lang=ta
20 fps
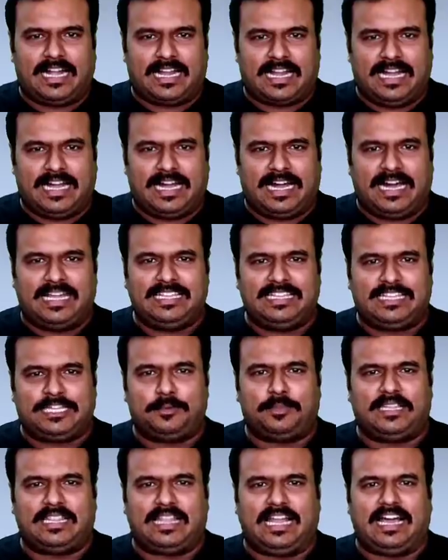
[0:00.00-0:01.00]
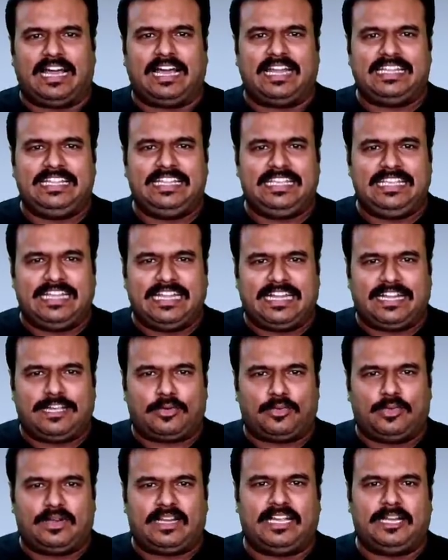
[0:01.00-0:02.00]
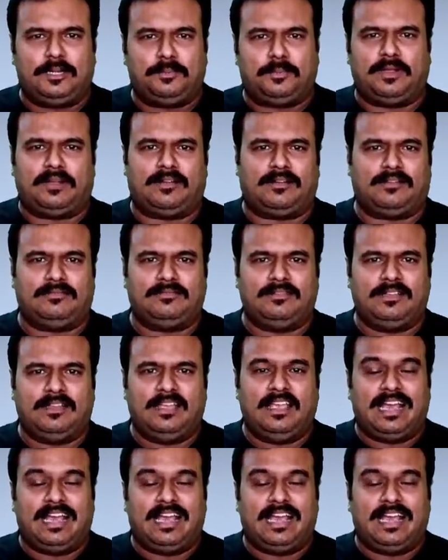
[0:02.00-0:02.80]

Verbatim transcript: ஆனால் அதுக்கு பதிலாக நீ எனக்கு ஒரு ஹெல்ப் பண்ணணும்